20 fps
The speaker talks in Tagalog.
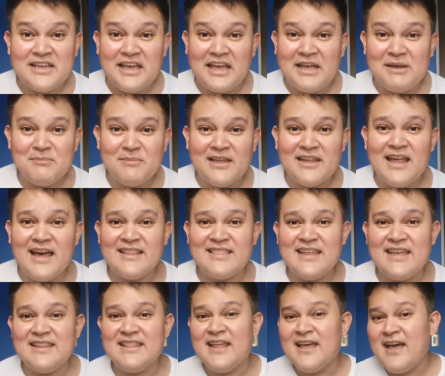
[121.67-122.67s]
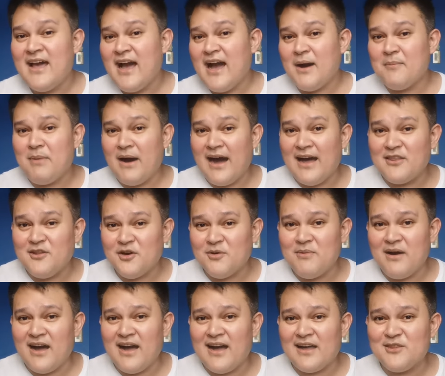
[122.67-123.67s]
gagame na natin. Abangan nyo
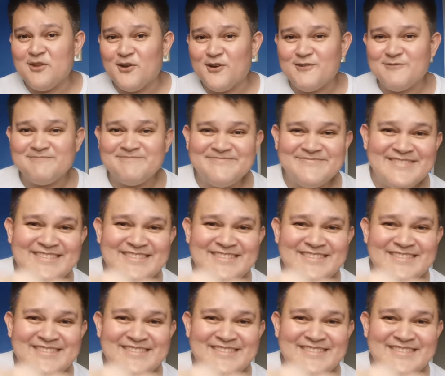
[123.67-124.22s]
mga kadok.